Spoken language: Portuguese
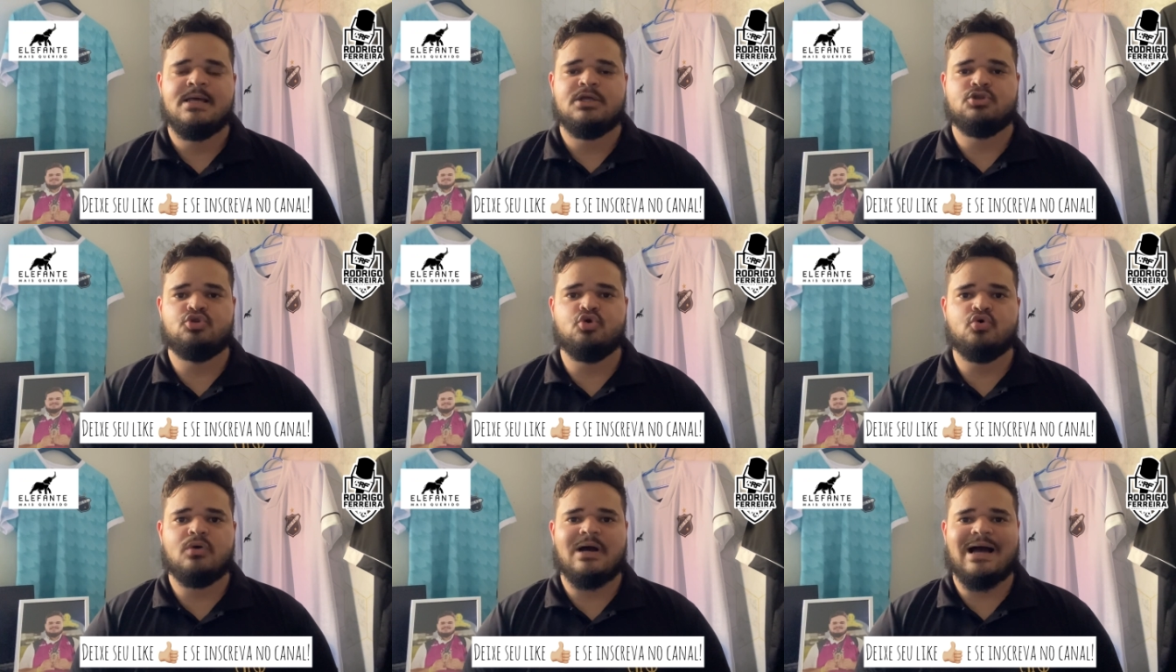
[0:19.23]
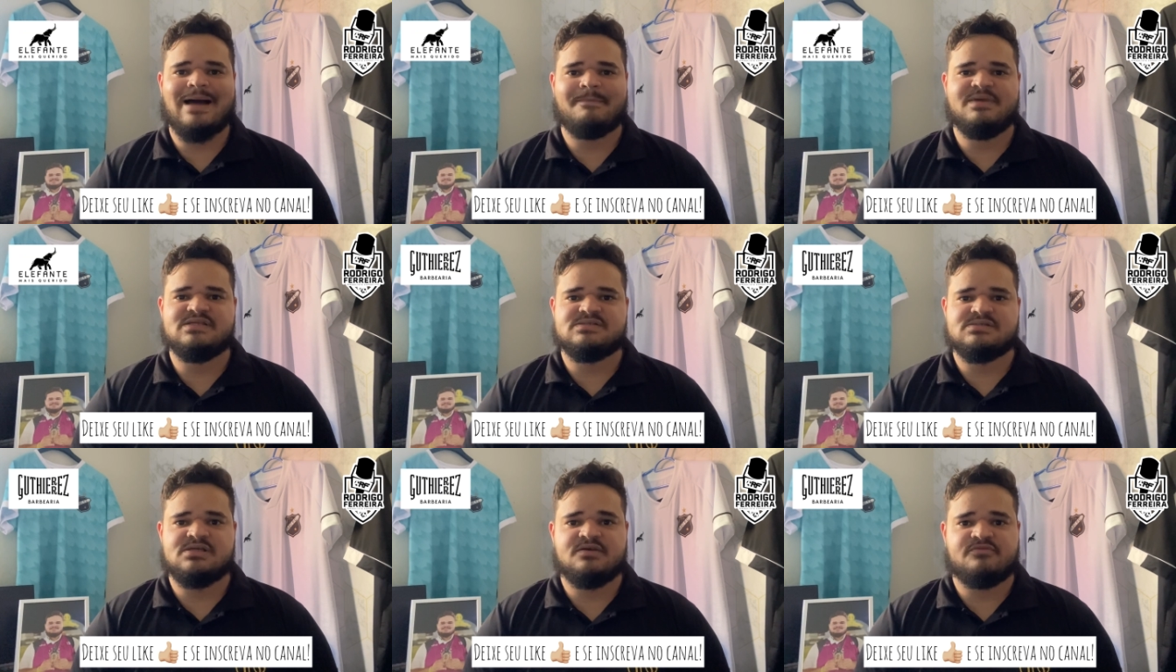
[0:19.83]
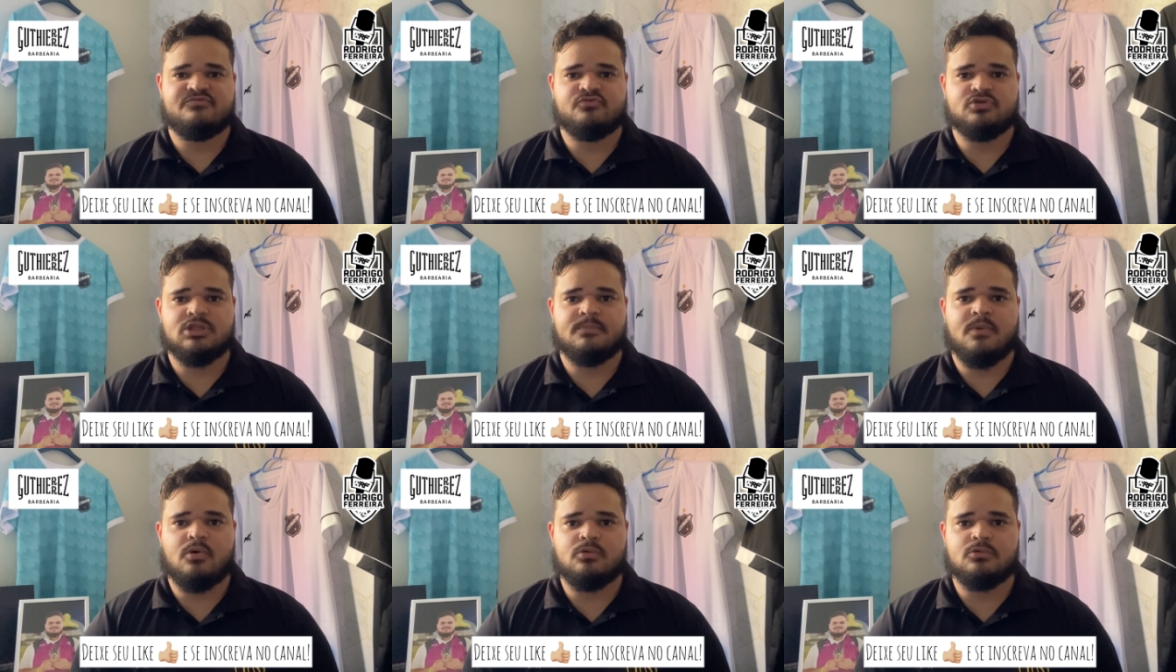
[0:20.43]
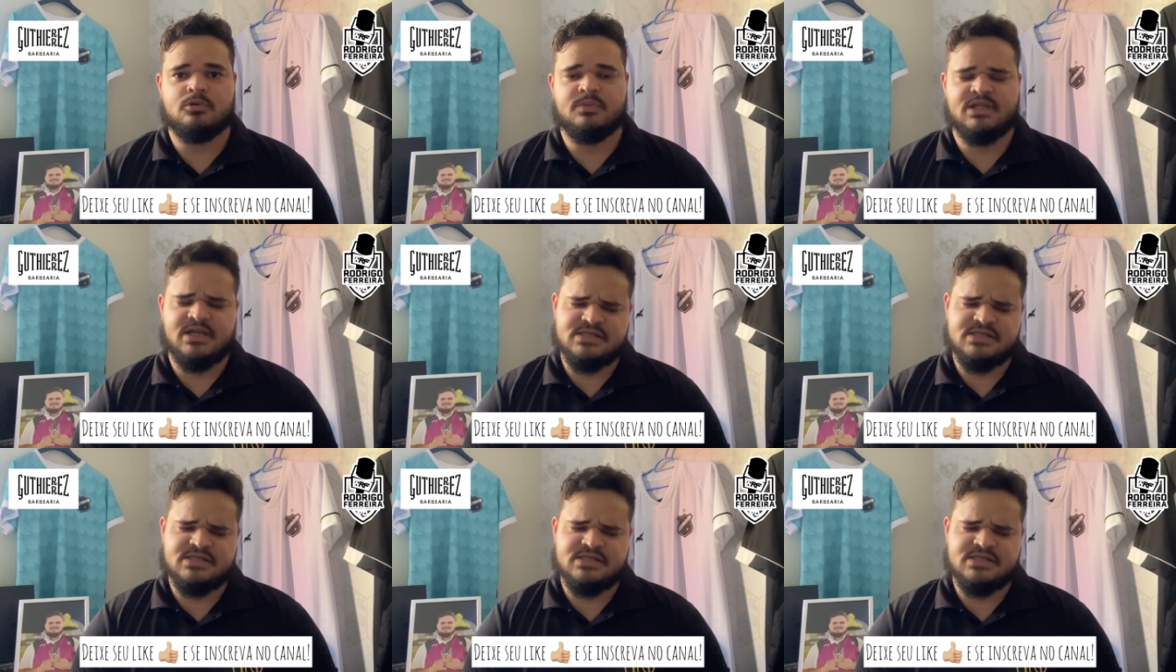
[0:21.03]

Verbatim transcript: do ABC Futebol Clube.